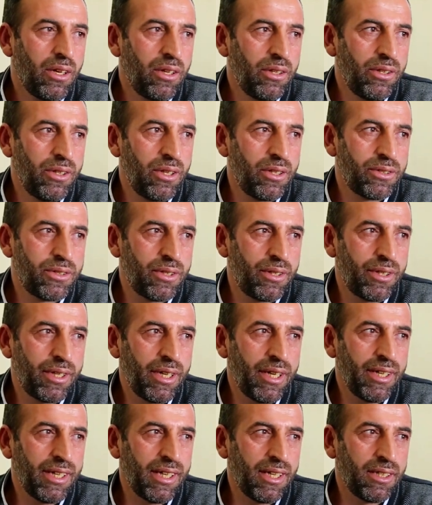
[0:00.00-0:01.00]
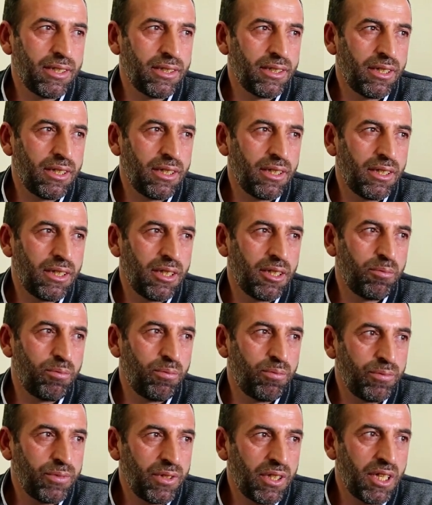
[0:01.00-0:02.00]
Ondan sonra e,
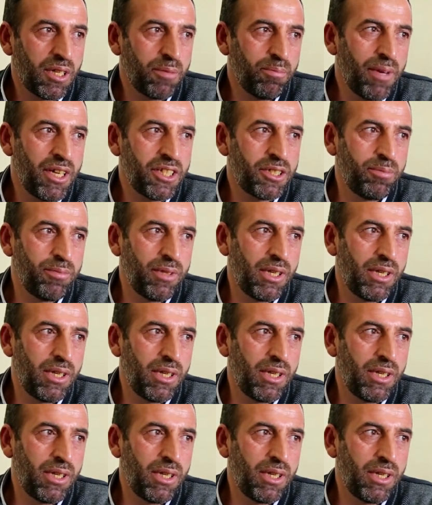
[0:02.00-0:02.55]
25